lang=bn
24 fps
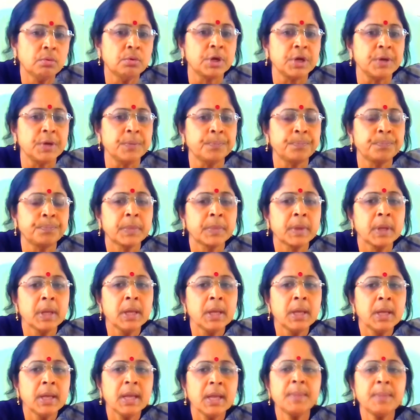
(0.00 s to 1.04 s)
করি
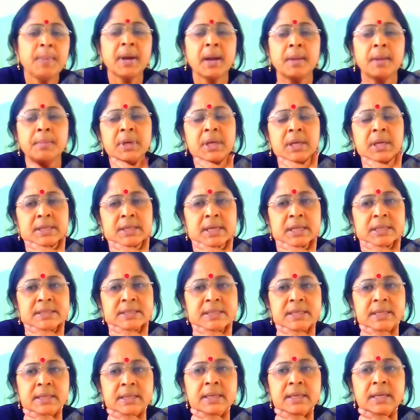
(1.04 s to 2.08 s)
এবার আমি
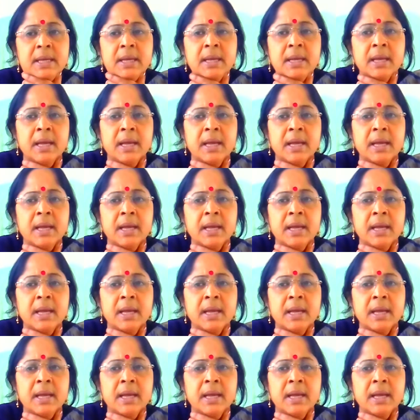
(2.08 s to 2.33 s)
যাচ্ছি